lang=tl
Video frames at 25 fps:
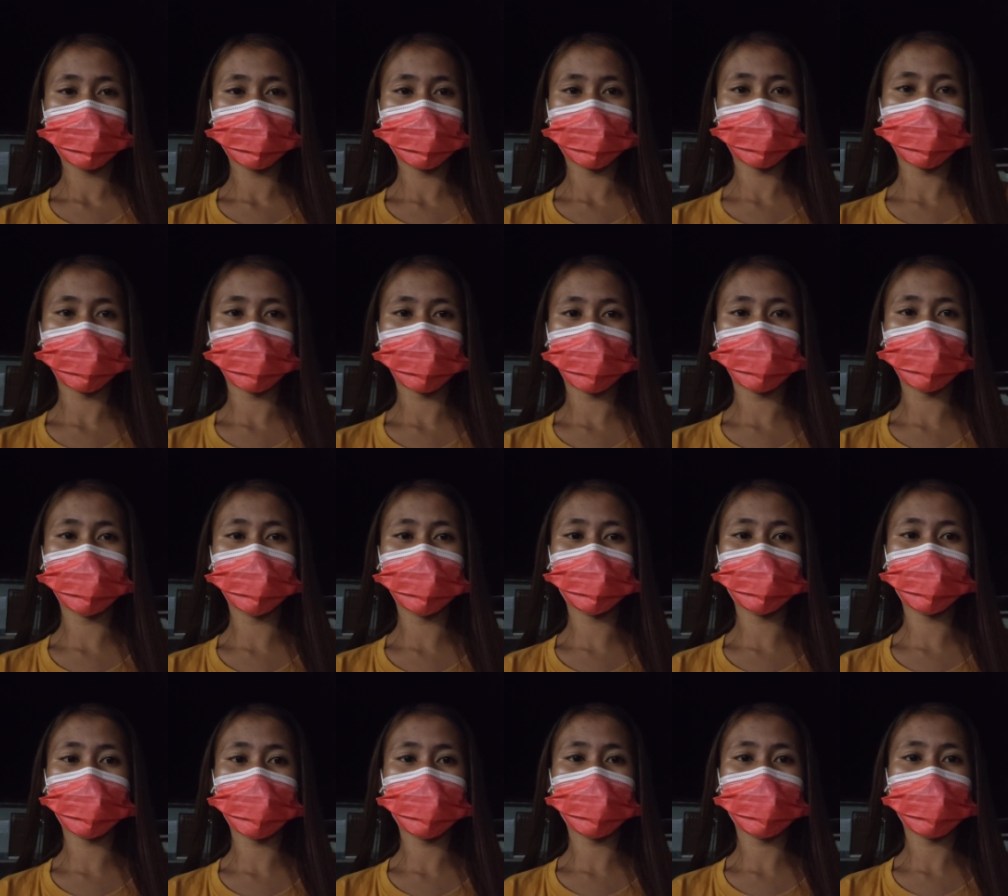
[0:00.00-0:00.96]
So, ayun
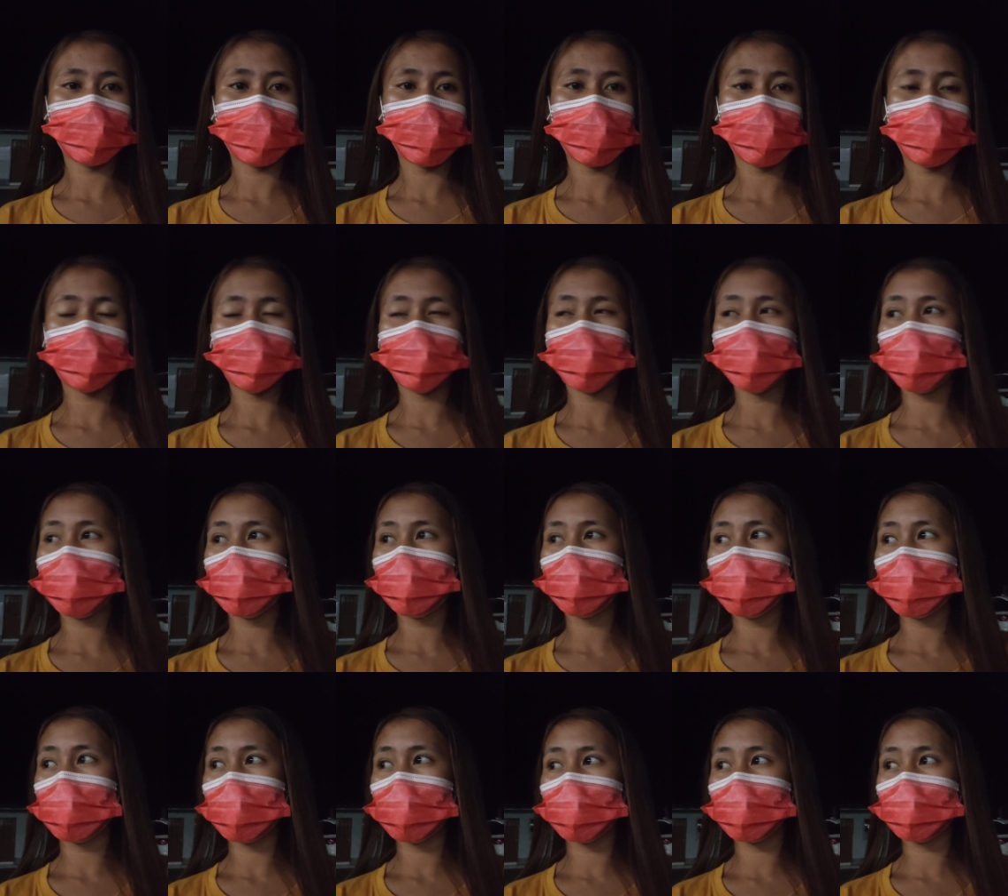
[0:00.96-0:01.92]
po mga
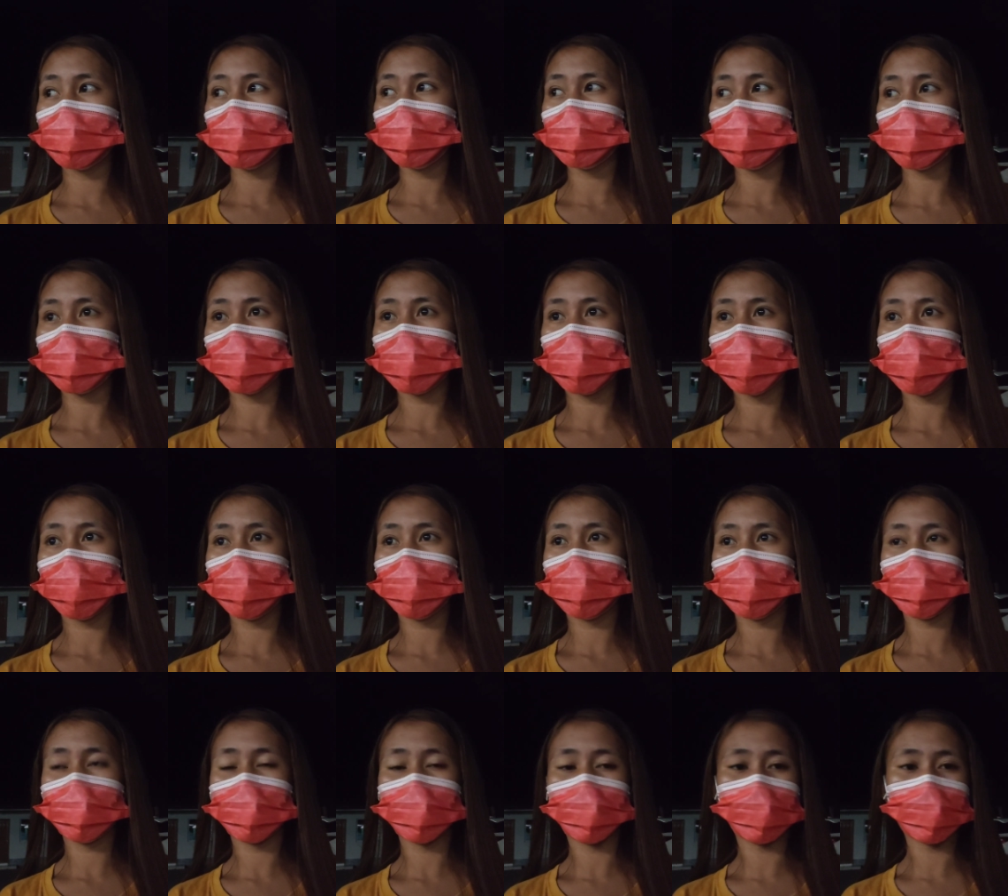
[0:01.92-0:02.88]
kabebe. Gusto ko
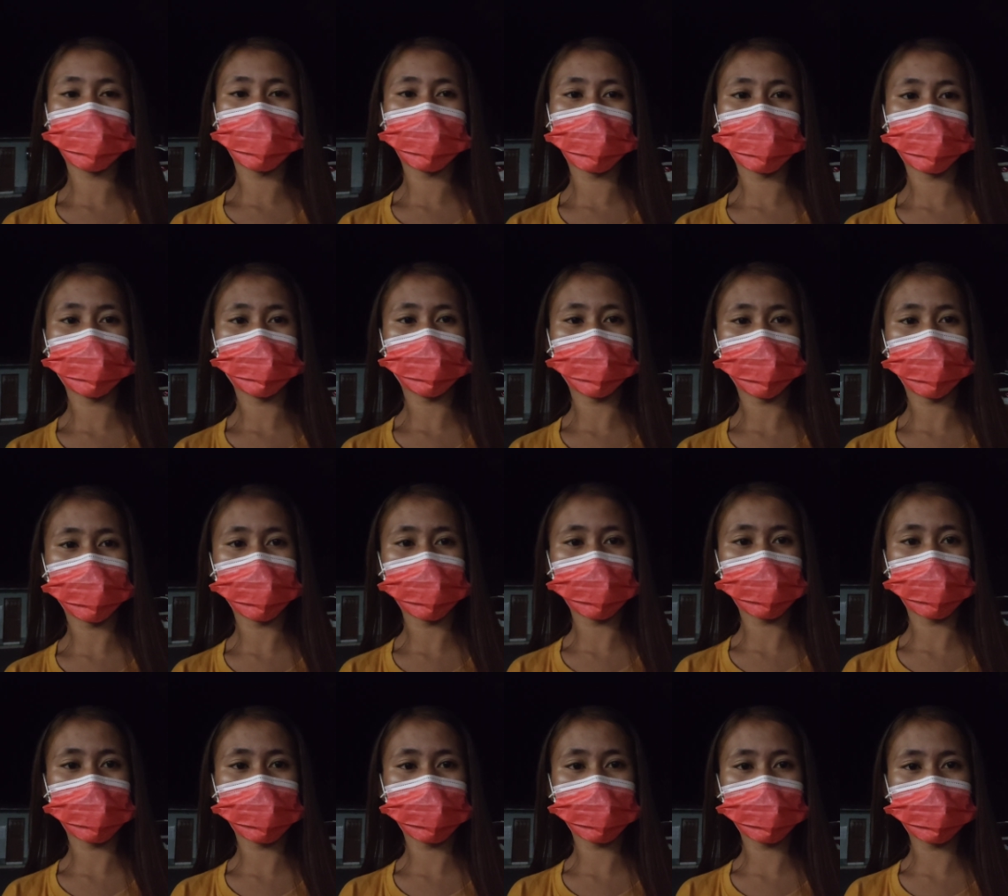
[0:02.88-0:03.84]
lamang pong hingin po ang
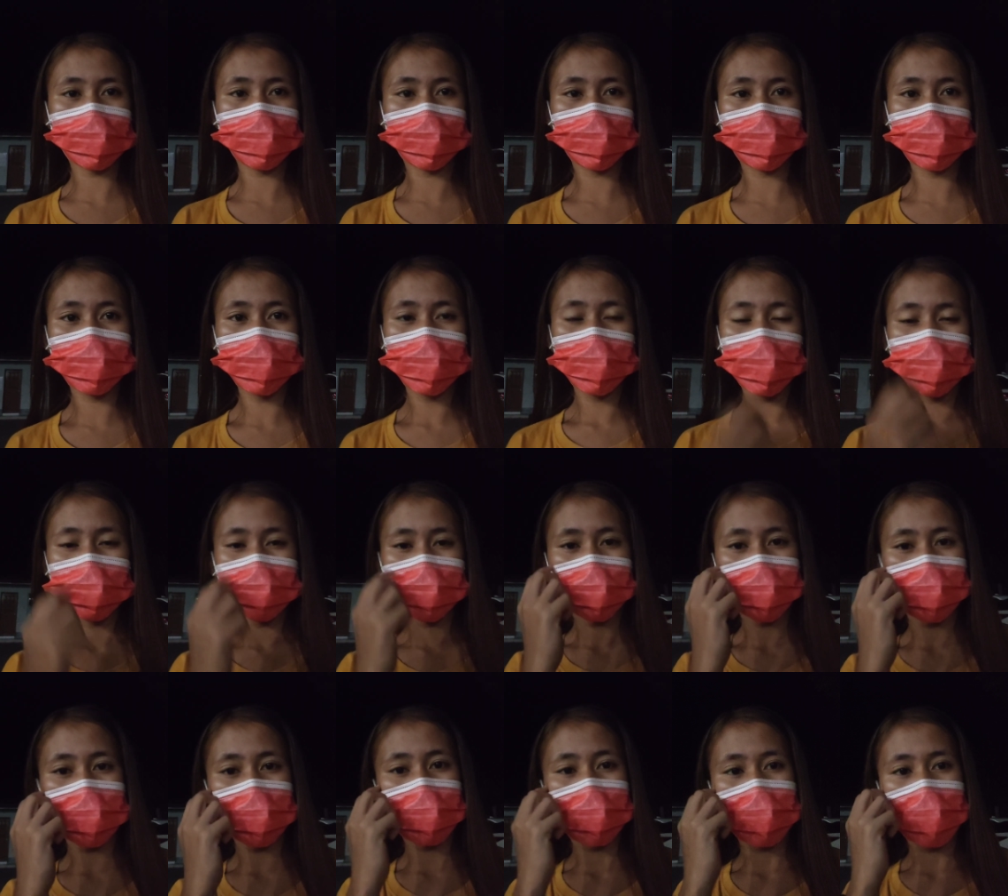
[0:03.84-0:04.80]
inyong
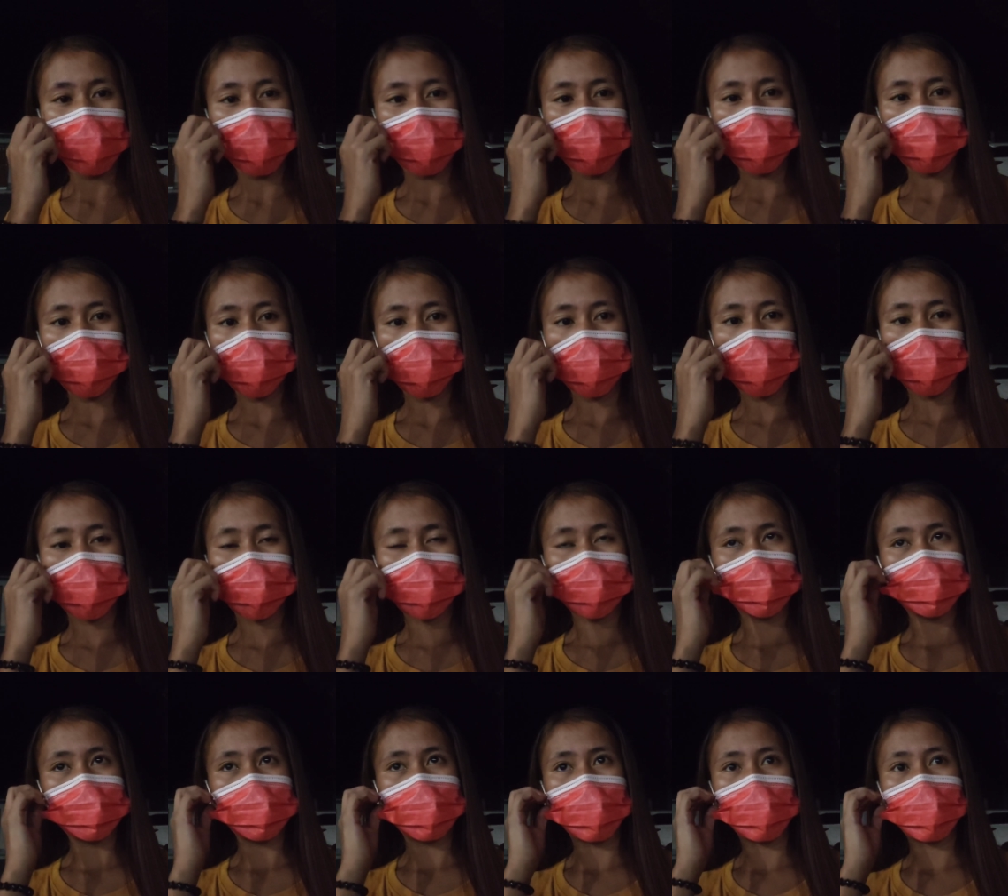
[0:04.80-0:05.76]
panalangin para po
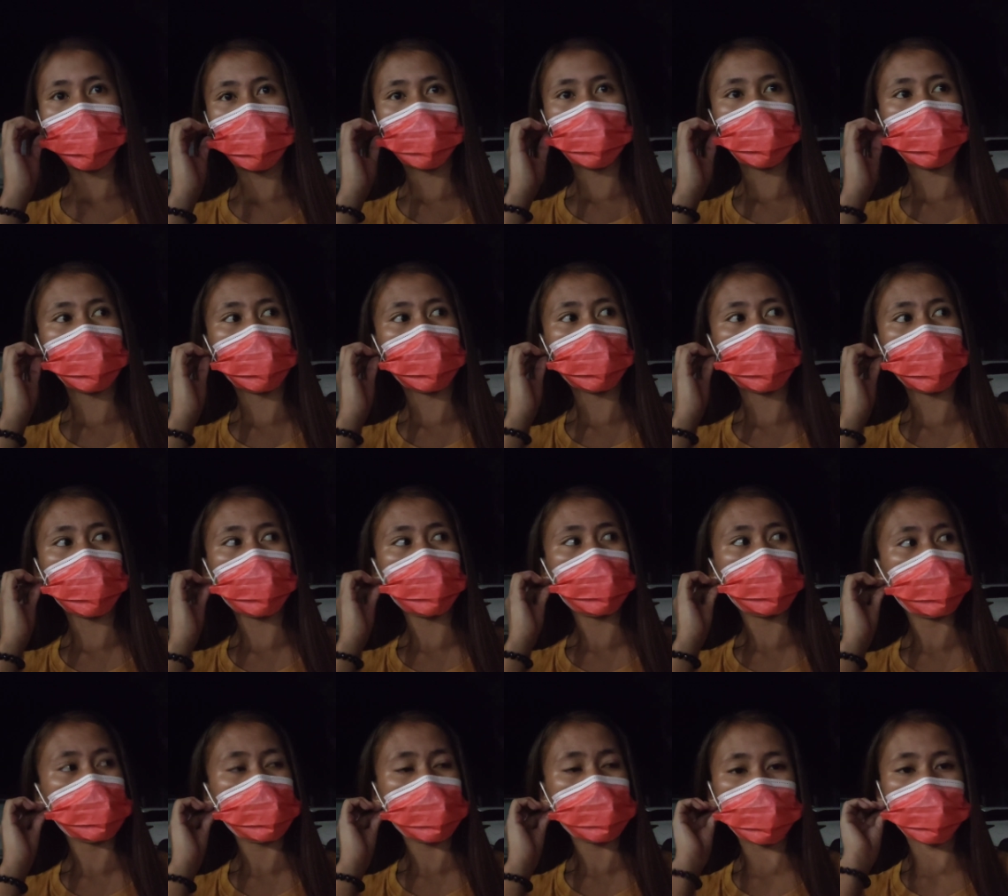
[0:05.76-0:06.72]
sa aking anak
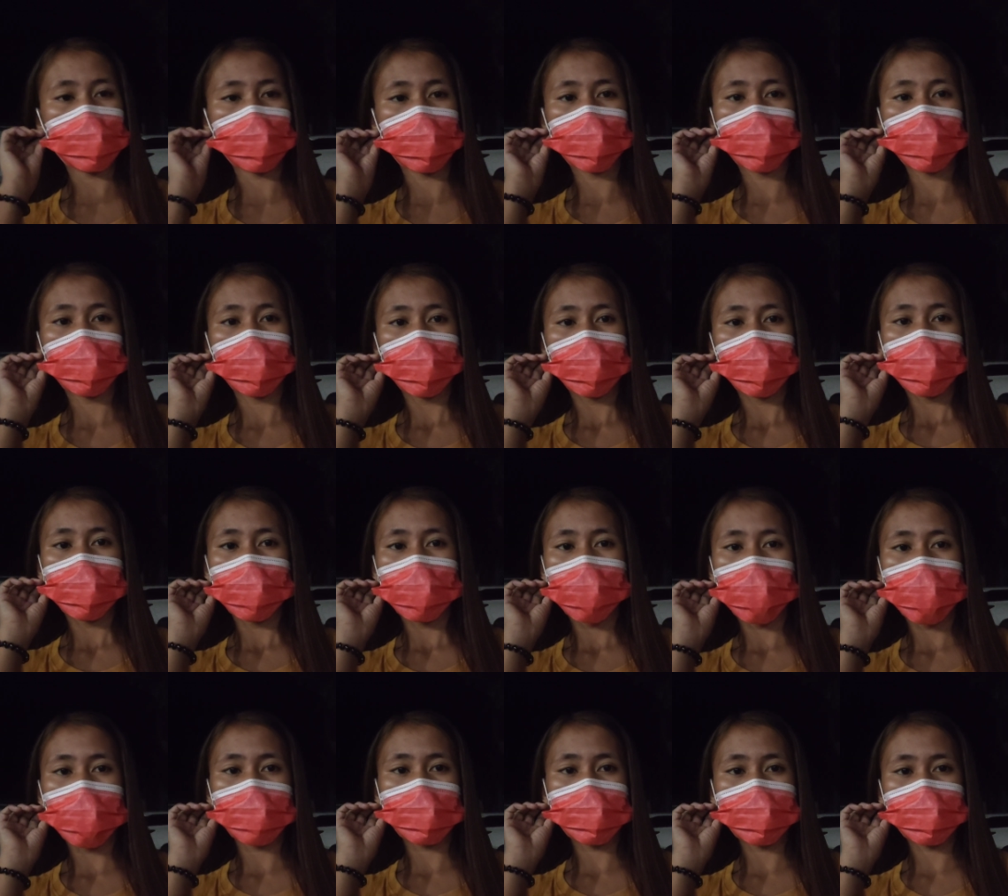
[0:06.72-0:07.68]
na si
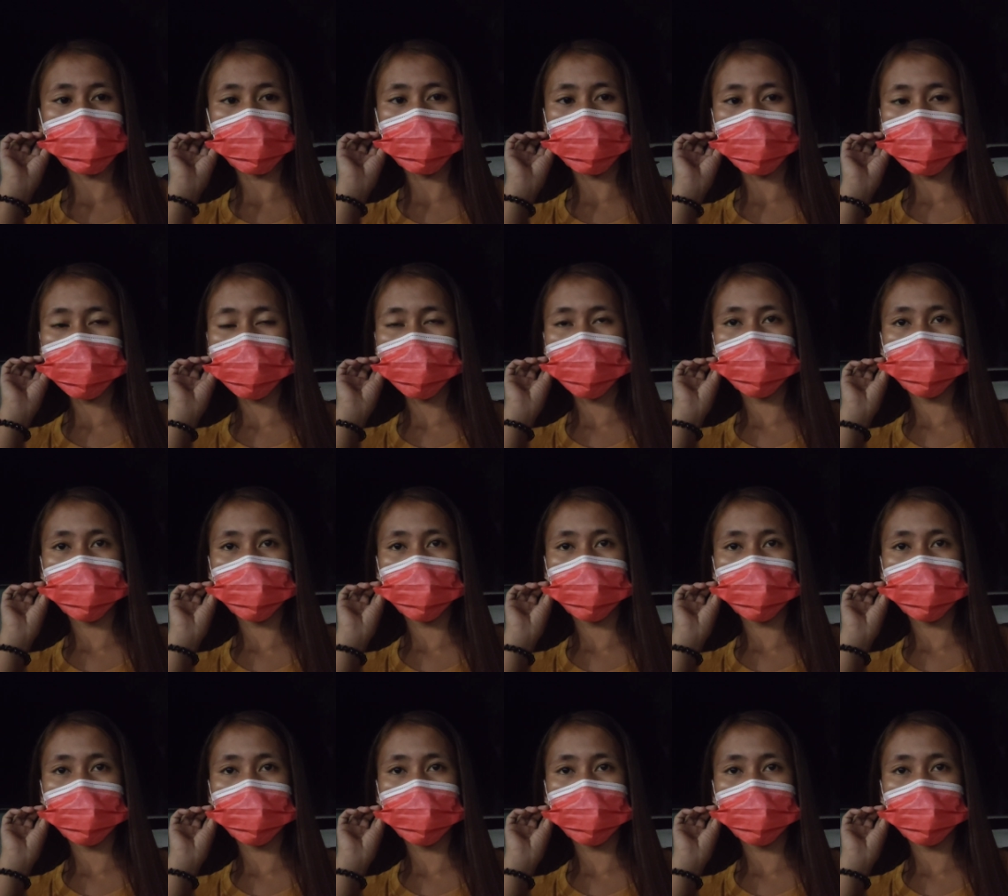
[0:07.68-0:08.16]
Cassie.